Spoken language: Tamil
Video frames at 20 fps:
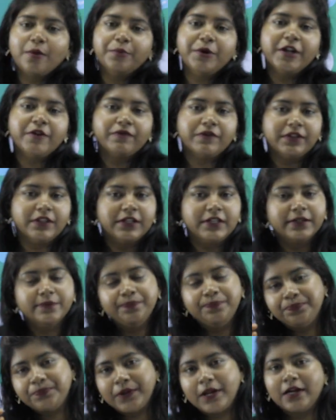அப்படின்னு வந்துட்டு
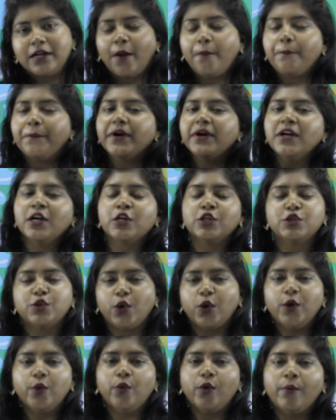நம்ம
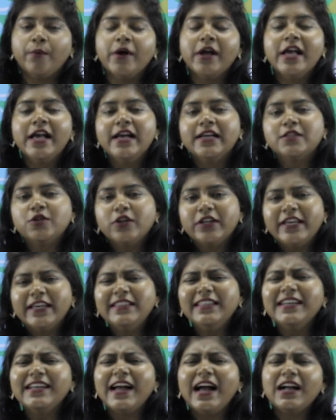சொல்லுவோம் ஸோ
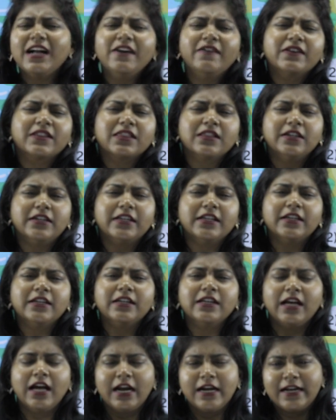எதுக்காக வந்துட்டு
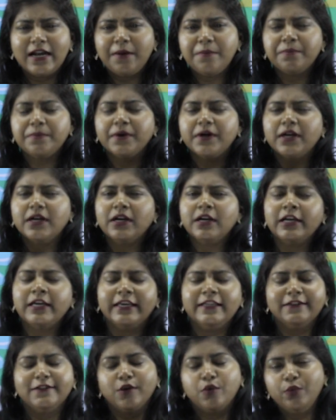நம்ம
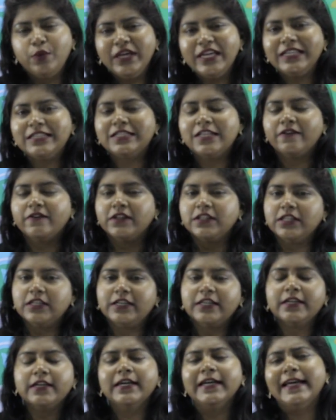இந்த வீட்ஸை
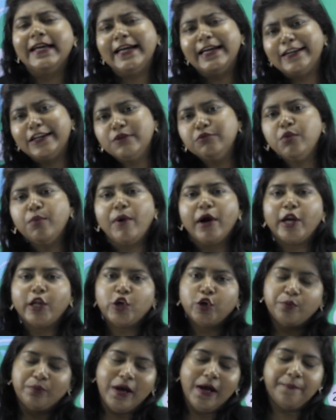வந்துட்டு ரிமூவ்
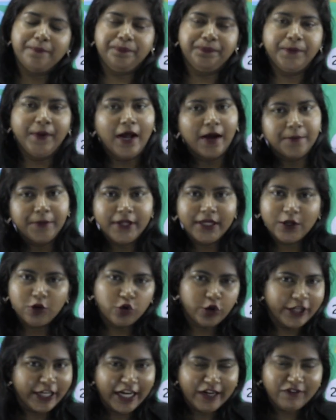பண்ணணும் மேம் அப்படிங்கிற
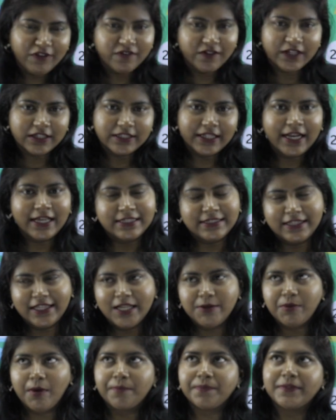ஒரு கேள்வி வருதுல்ல
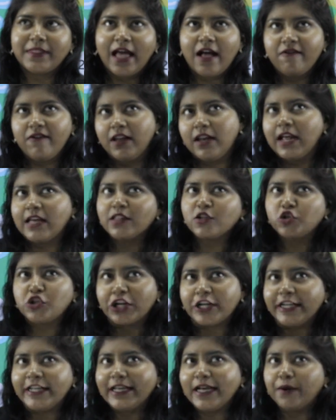சரி மேம் தேவையில்லாத
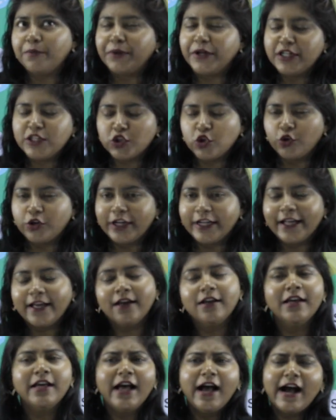செடி அப்படின்னு சொல்கிறீங்க
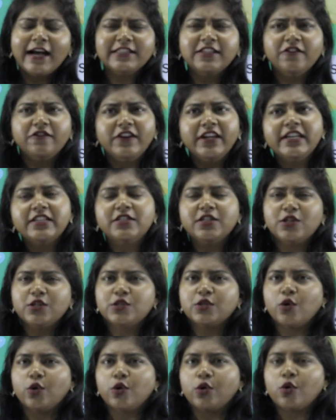அதை வேட்ஸ்ன்னு
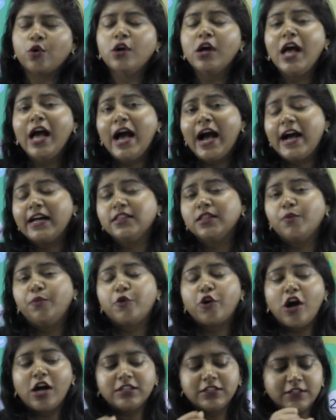சொல்கிறோம் அந்த
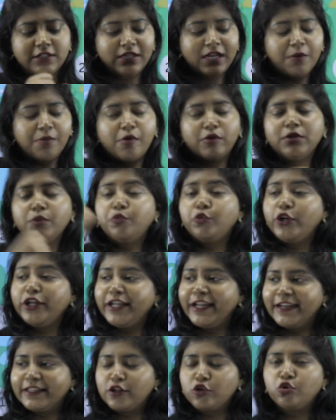ப்ராசஸை நம்ம வந்து
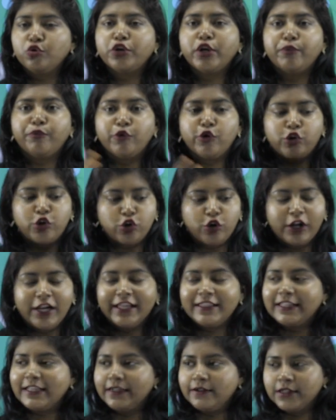பிடுங்கி எடுத்து தூக்கி
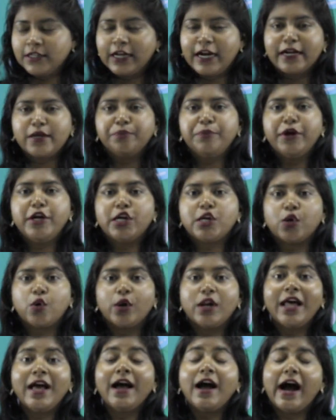போடுறோம்ல அதை கட்
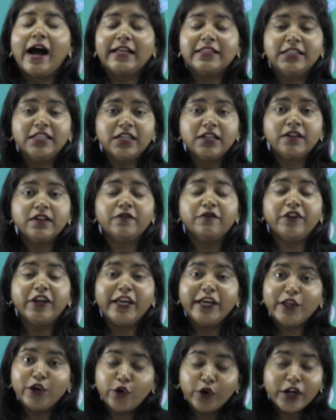பண்ணுறோம்ல அதை
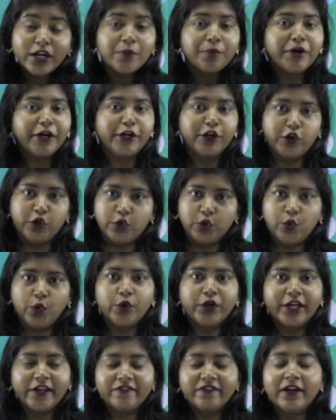வேரோடு நம்ம எடுக்கணும்
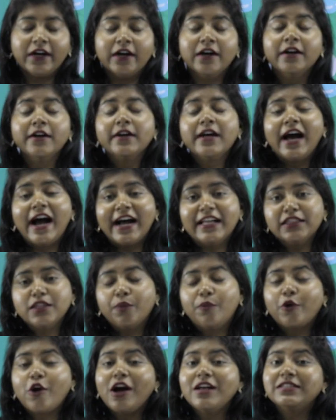ஓகேவா அந்த
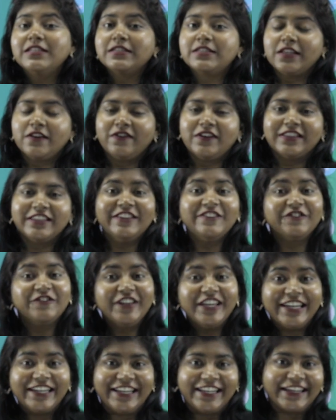ப்ராசஸை வந்து
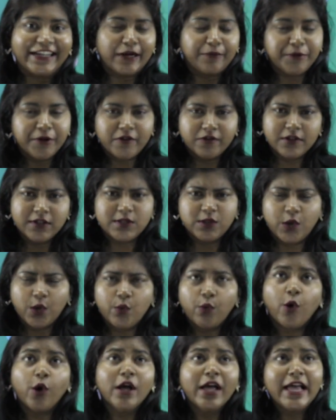வீடிங் அப்படின்னு வந்து
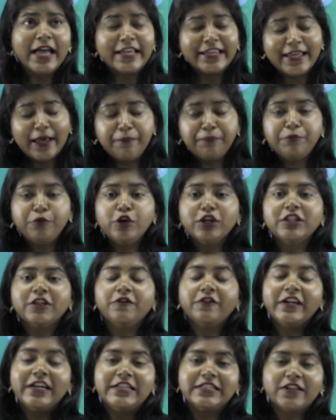சொல்லுவோம் எப்போ இந்த
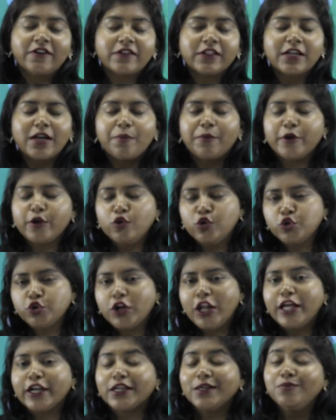வீட்ஸை வந்து நம்ம
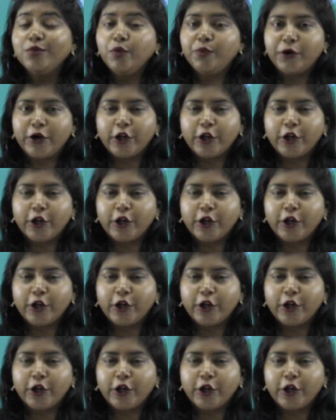யூஸ்வலாக ரிமூவ்